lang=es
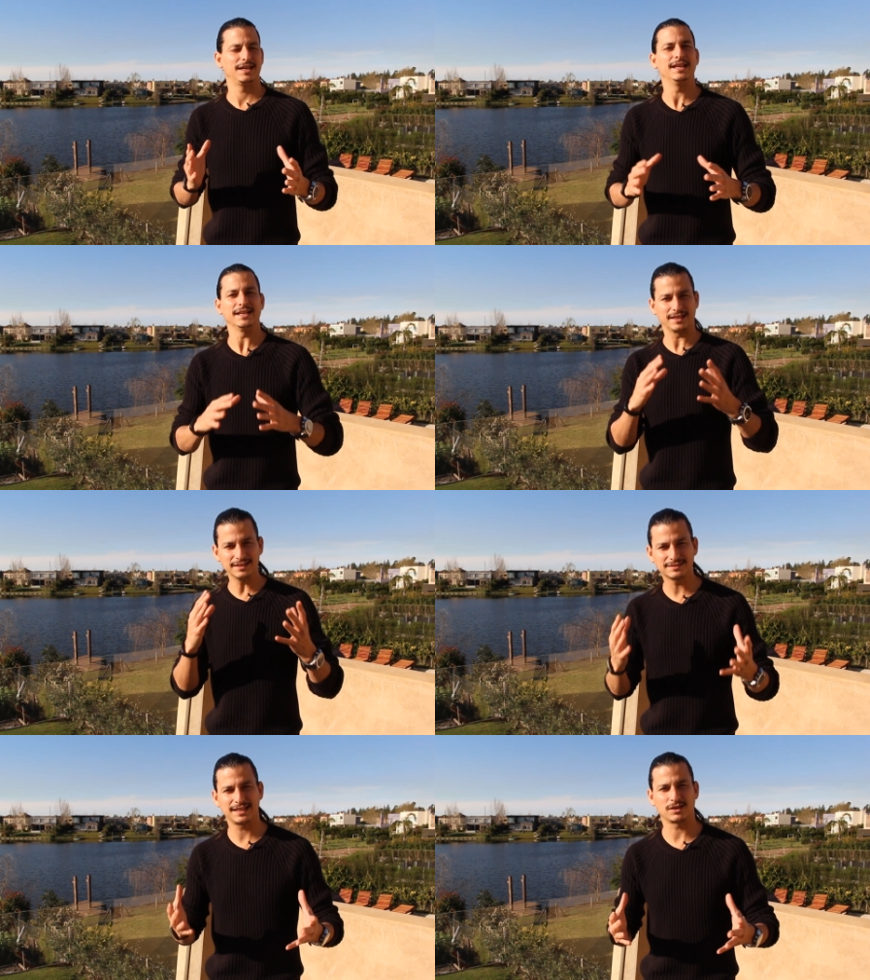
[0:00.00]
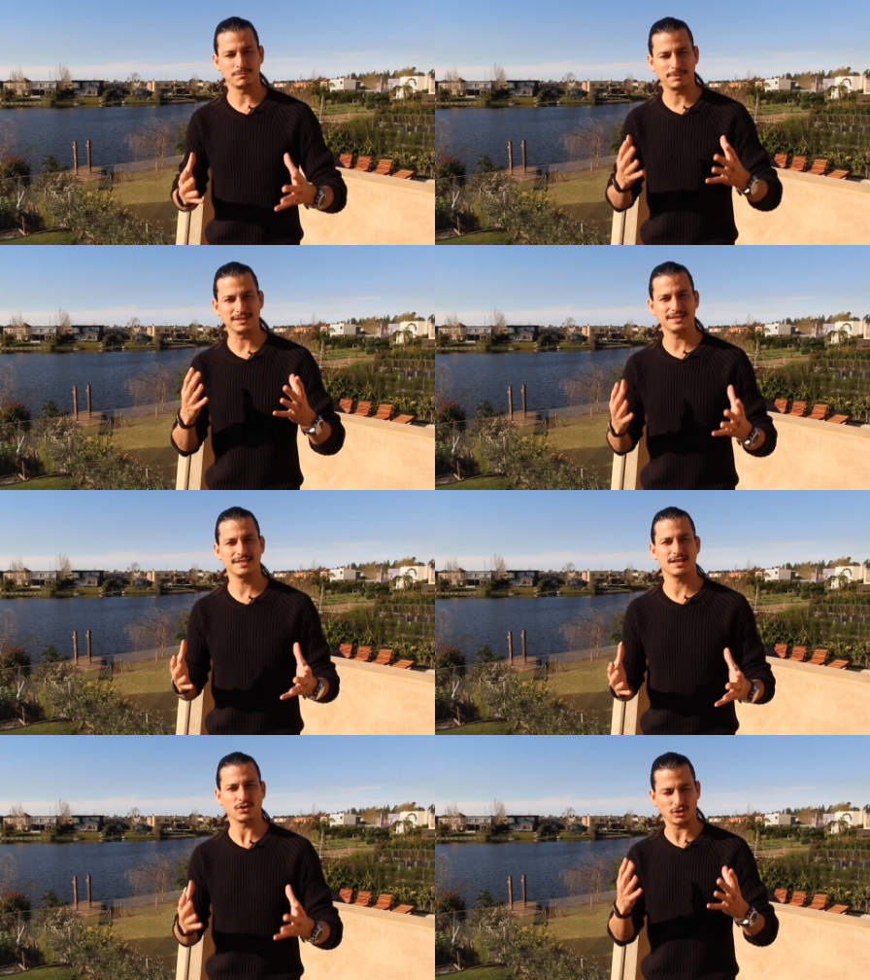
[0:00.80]
Elegiste la
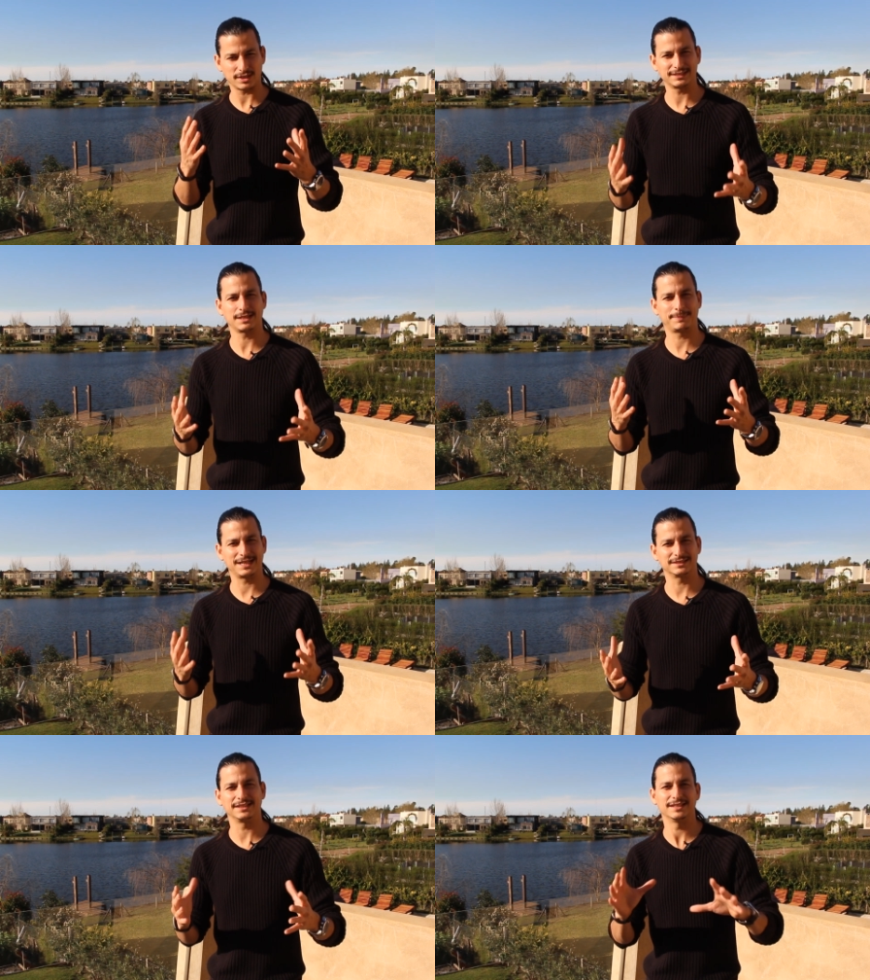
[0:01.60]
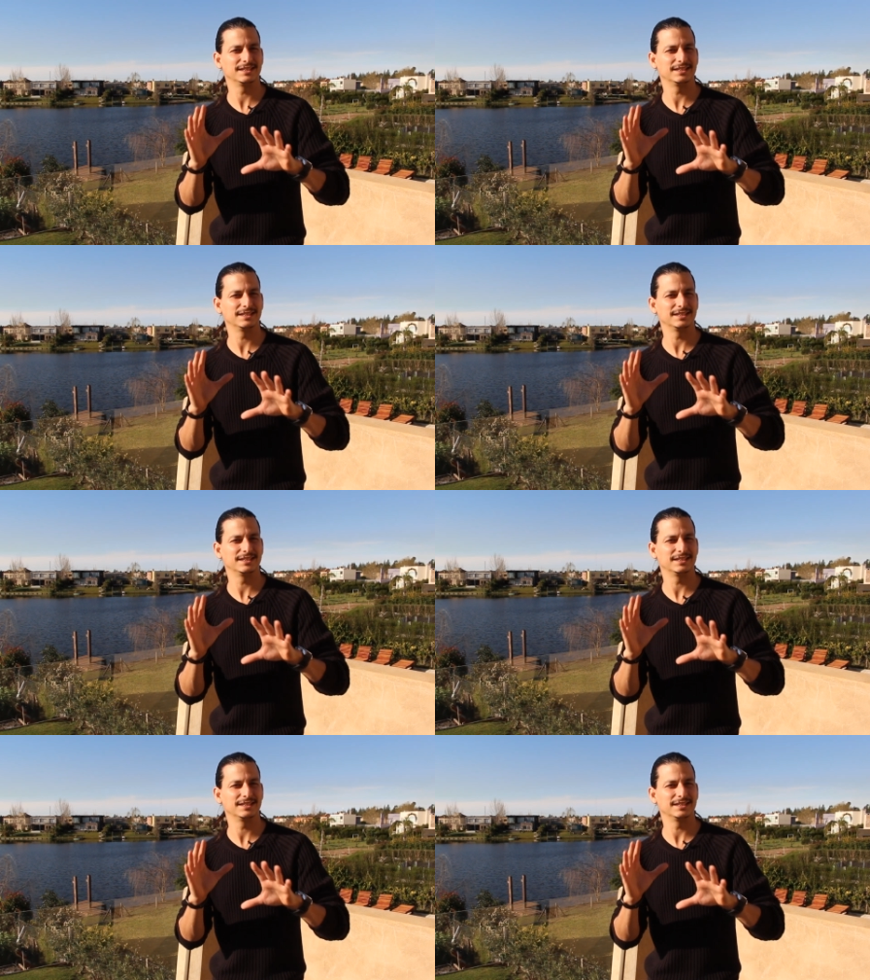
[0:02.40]
compañía correcta para ti.